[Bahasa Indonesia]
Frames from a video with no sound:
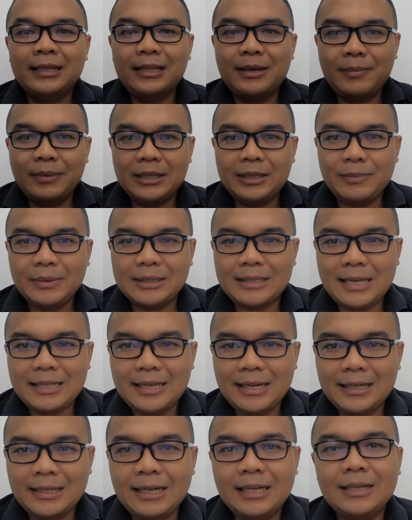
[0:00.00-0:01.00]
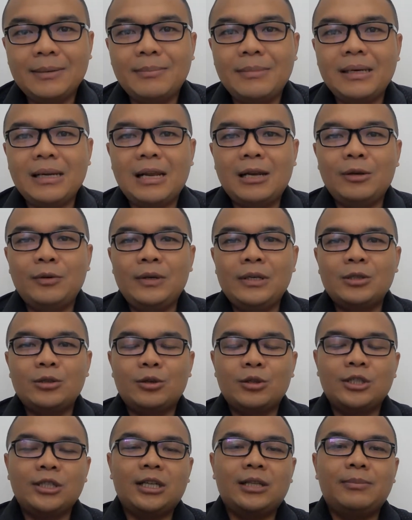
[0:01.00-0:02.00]
teman-teman tanyakan melalui
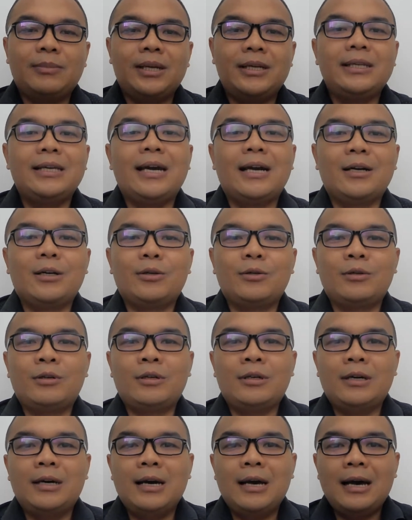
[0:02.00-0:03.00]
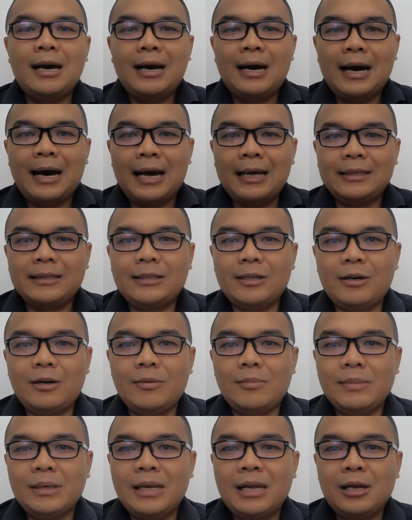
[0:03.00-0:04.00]
sosial mediaku
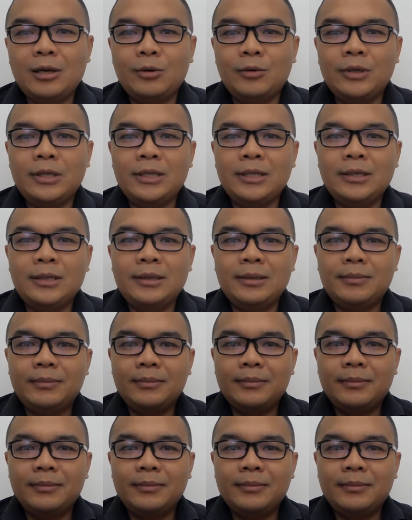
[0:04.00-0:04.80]
atau melalui